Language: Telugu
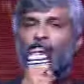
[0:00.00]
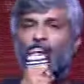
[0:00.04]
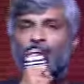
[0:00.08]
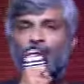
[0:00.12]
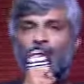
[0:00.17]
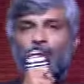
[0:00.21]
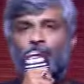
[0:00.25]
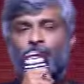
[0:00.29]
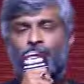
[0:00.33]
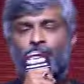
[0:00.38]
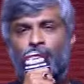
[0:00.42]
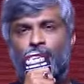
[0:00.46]
మాట
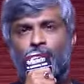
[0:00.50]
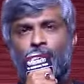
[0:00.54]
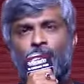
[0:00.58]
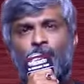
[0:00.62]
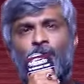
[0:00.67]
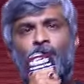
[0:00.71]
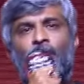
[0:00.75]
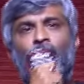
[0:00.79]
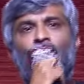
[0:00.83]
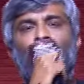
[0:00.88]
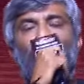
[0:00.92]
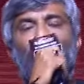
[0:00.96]
చెప్పాడు
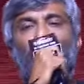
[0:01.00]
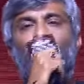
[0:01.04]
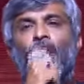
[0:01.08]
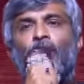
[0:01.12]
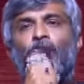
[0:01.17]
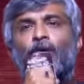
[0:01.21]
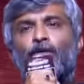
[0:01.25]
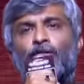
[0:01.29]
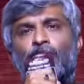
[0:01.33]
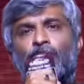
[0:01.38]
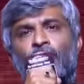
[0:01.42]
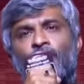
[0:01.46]

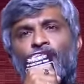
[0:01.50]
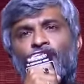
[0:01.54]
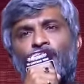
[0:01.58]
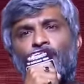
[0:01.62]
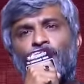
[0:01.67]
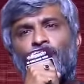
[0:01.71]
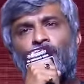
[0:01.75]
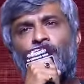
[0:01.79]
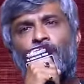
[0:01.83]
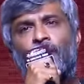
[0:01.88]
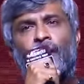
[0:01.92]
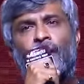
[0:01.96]
కోవిడ్
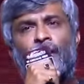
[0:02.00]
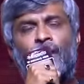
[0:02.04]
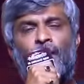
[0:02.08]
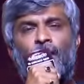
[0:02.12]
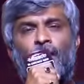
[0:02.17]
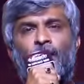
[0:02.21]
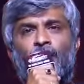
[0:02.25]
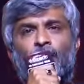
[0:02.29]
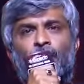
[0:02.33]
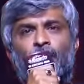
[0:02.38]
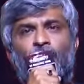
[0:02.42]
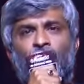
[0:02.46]
టైంలో అంట
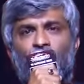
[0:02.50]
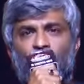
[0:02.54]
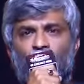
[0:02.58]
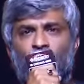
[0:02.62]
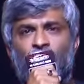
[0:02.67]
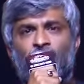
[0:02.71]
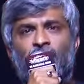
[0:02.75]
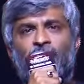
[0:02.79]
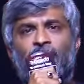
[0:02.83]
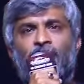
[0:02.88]
మనందరం